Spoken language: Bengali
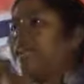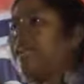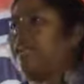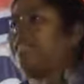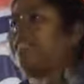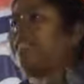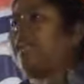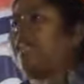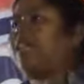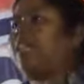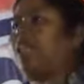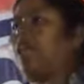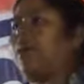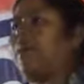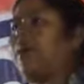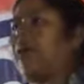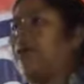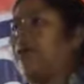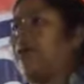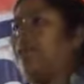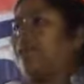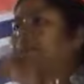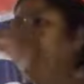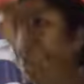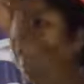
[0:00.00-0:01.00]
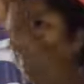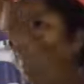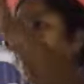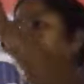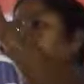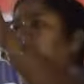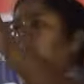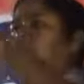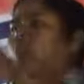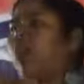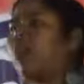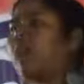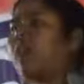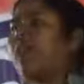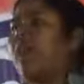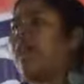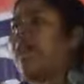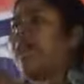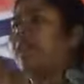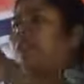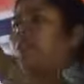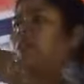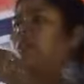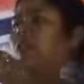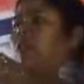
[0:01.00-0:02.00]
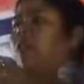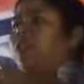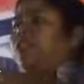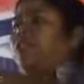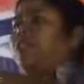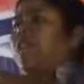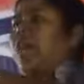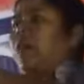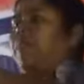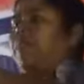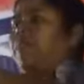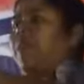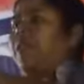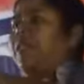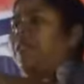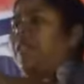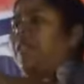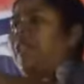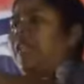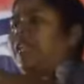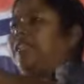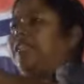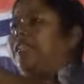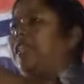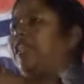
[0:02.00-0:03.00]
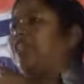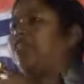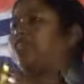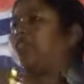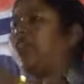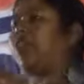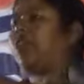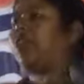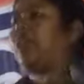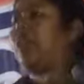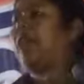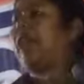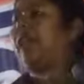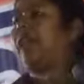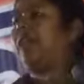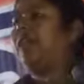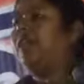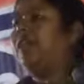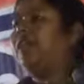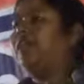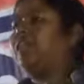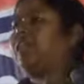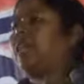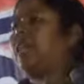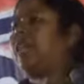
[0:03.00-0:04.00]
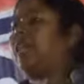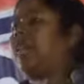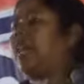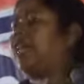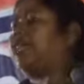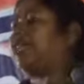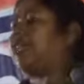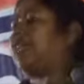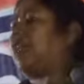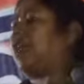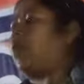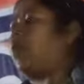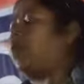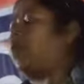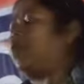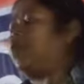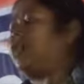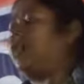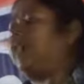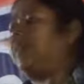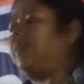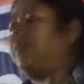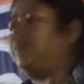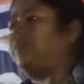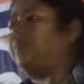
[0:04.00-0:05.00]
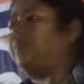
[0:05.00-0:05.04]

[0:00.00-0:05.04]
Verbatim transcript: কানেকশন দেবে সেই সরকার হচ্ছে আপনাদের রাজ্যের সরকার সেই কাজটা করছে